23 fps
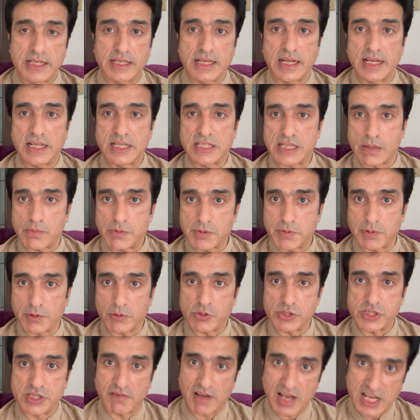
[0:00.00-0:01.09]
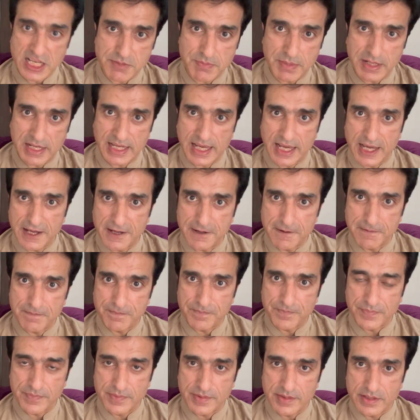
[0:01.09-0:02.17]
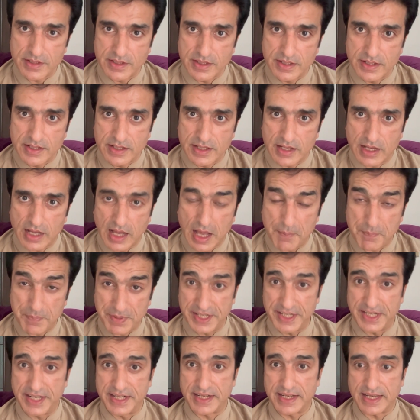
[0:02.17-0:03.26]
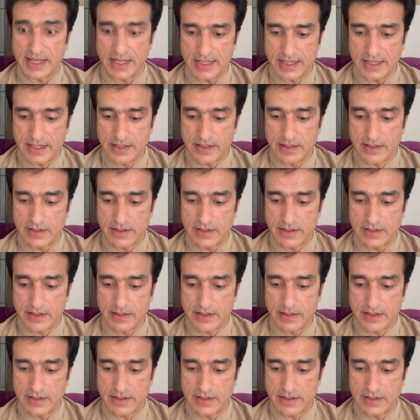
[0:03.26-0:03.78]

यानी इस्टेबलिशमेंट को जवाज़ मिल गया अपनी डेट के लिए